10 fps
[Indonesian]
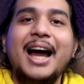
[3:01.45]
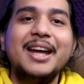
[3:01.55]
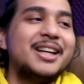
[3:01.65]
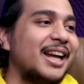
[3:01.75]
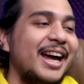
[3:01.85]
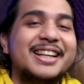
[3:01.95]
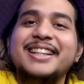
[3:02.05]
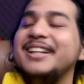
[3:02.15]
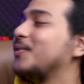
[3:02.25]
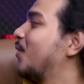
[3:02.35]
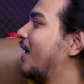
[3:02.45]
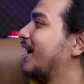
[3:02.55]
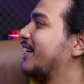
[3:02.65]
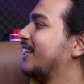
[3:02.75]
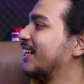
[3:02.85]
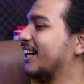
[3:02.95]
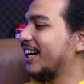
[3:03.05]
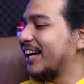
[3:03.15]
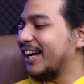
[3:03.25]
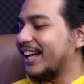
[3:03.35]
I I what
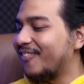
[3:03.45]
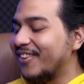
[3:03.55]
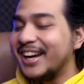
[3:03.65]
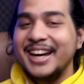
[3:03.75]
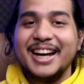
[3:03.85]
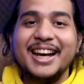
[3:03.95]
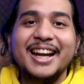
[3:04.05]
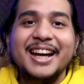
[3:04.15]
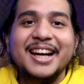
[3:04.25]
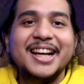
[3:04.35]
the hell, man?